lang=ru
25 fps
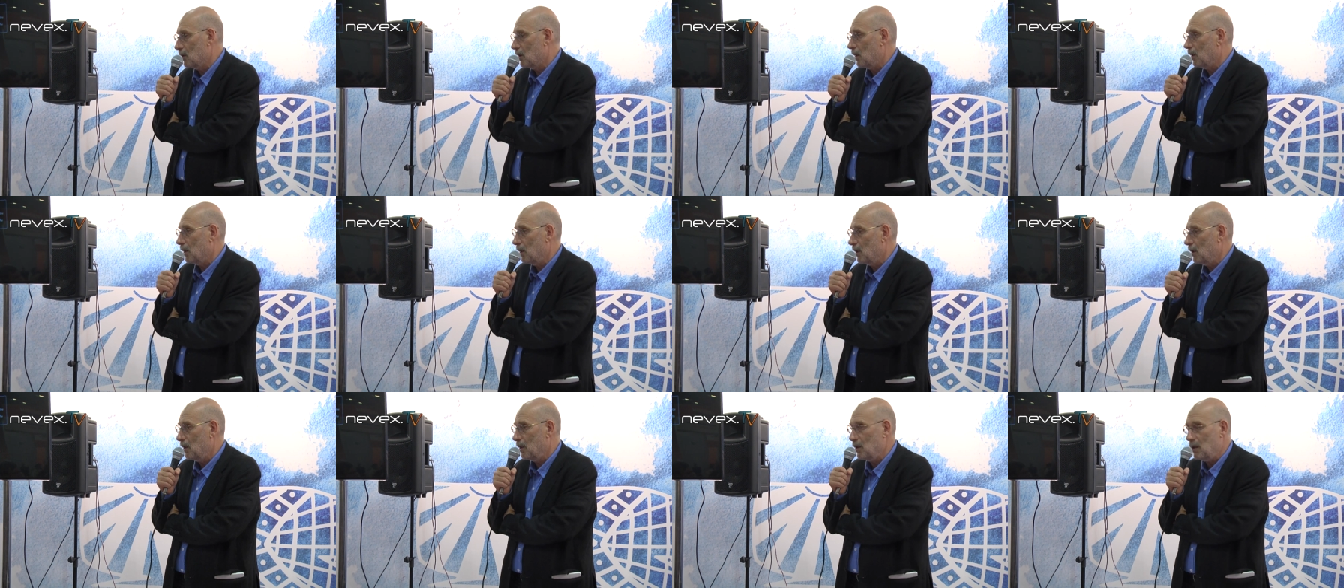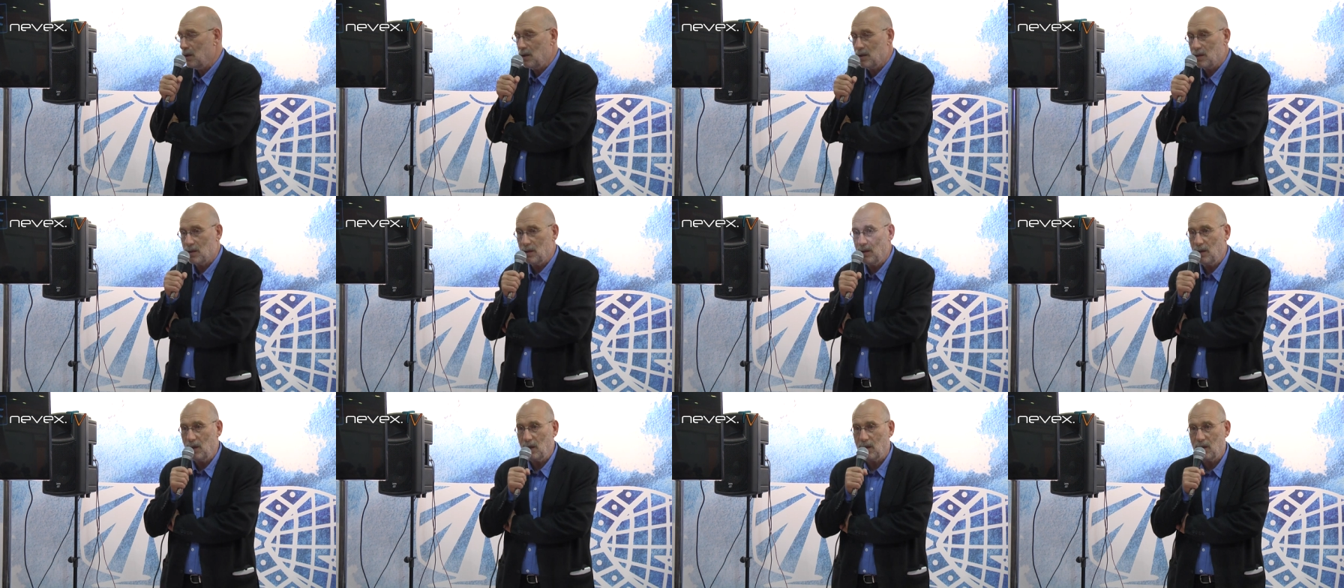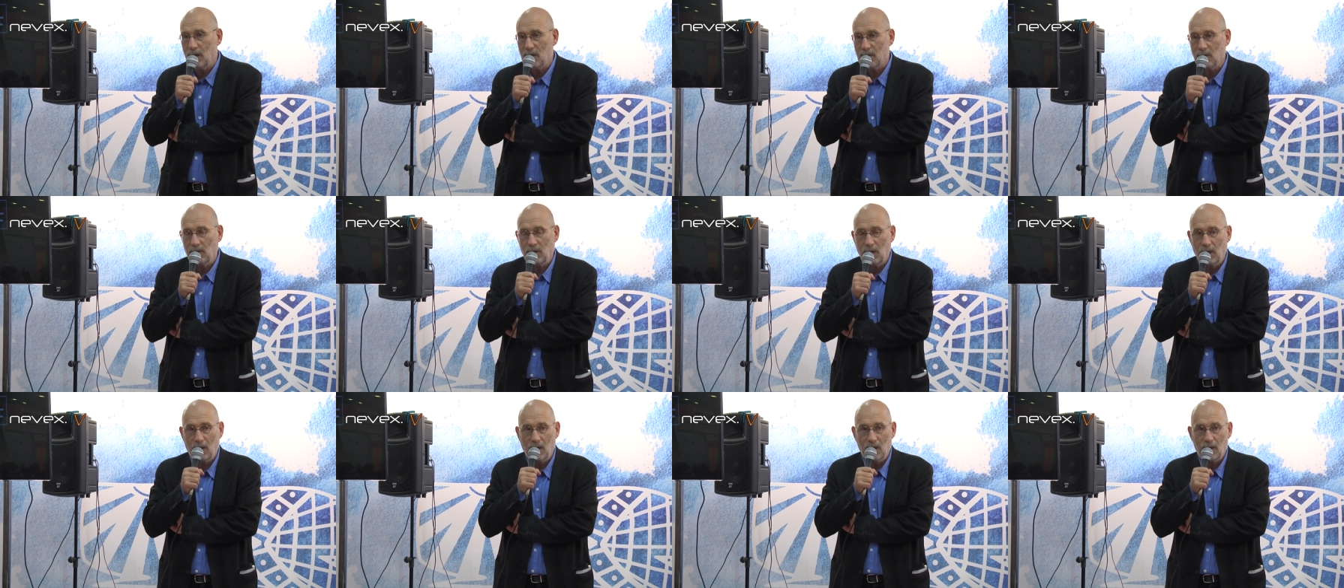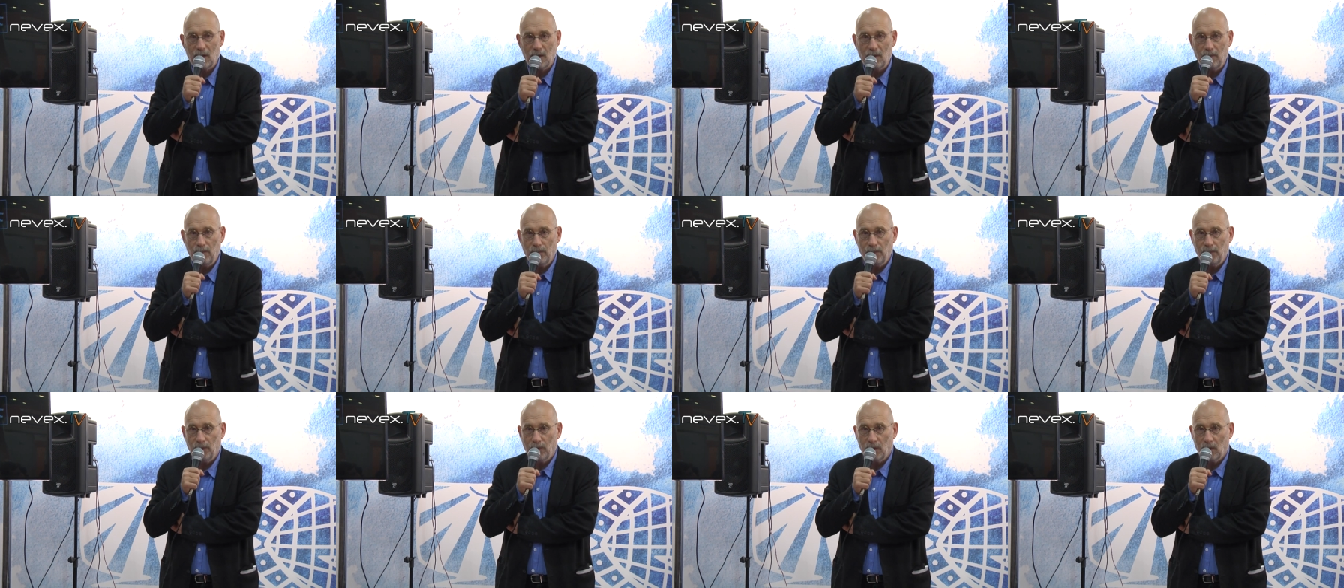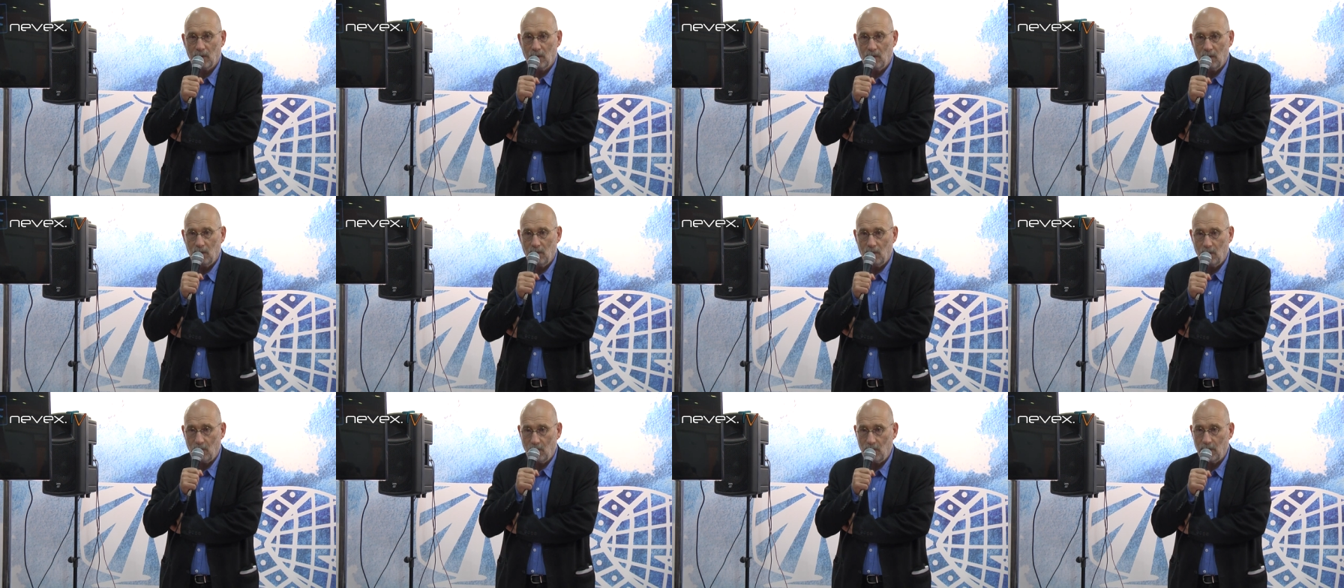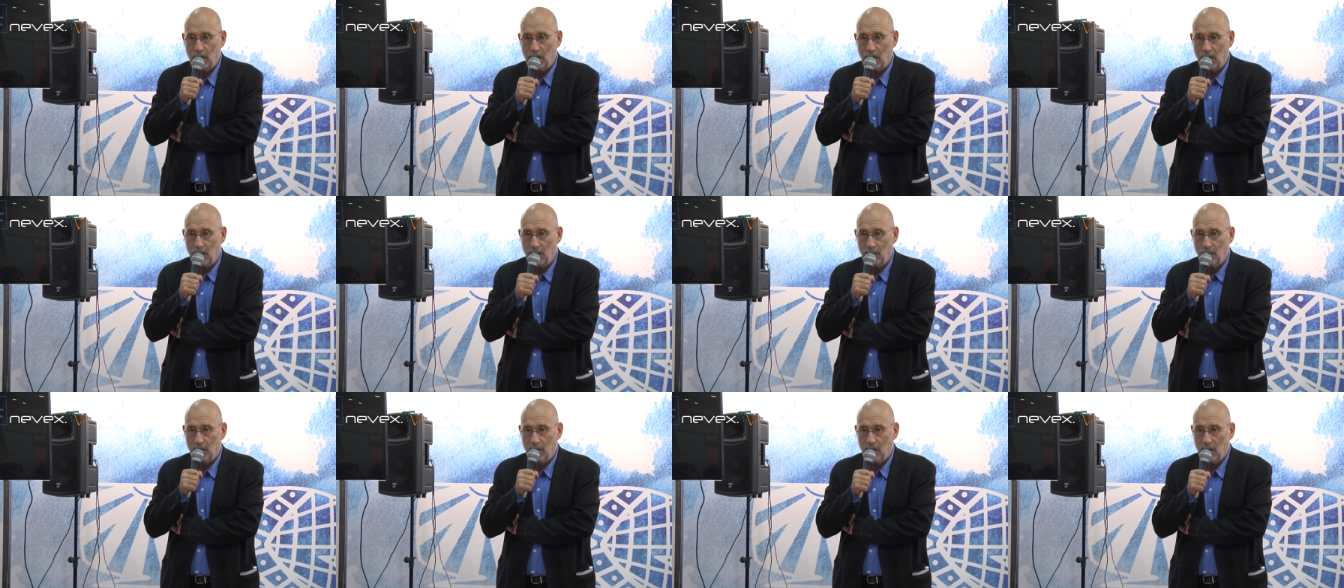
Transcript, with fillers: какие из них извлекать уроки.